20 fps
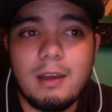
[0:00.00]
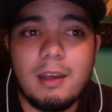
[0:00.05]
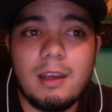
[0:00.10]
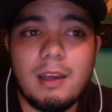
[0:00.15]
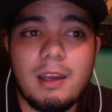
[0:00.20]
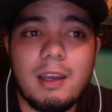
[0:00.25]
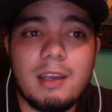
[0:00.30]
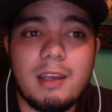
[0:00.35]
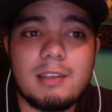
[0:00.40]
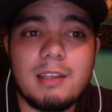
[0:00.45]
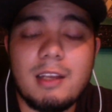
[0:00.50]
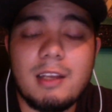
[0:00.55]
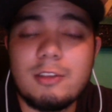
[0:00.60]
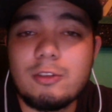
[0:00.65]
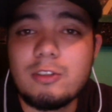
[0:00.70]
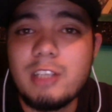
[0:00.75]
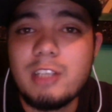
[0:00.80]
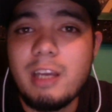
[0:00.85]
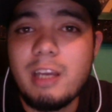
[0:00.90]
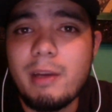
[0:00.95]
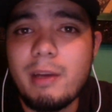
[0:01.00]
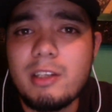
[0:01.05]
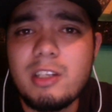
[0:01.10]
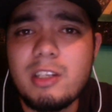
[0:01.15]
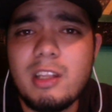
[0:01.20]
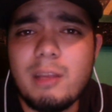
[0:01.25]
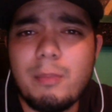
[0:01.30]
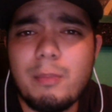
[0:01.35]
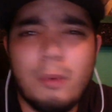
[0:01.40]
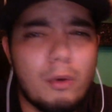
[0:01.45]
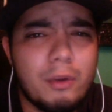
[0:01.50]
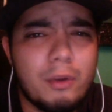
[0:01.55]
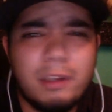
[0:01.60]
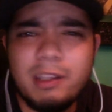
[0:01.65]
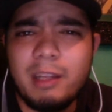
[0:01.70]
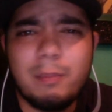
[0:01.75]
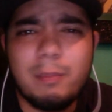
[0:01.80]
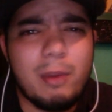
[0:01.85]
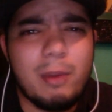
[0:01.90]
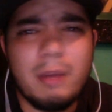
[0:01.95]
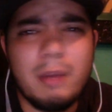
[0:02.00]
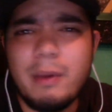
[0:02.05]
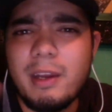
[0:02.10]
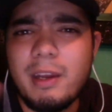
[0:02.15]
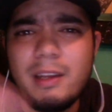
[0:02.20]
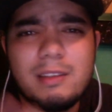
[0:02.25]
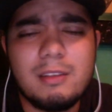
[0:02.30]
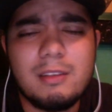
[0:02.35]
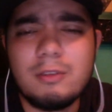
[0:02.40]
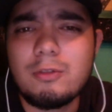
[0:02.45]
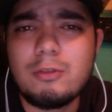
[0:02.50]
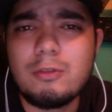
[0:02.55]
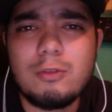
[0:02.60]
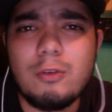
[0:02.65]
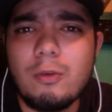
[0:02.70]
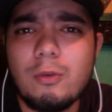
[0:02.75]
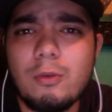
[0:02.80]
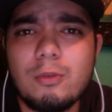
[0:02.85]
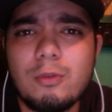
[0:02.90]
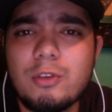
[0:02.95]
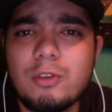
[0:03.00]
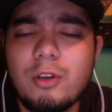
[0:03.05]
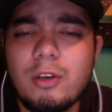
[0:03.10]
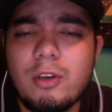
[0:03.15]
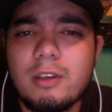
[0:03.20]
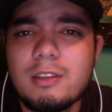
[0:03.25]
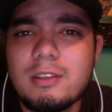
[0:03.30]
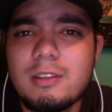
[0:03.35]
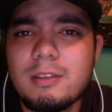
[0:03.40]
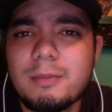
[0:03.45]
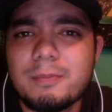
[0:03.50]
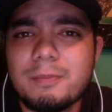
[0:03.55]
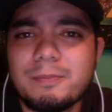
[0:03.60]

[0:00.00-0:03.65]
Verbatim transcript: Esta canción se llama H de Hipócrita y para que vayan haciendo sus conclusiones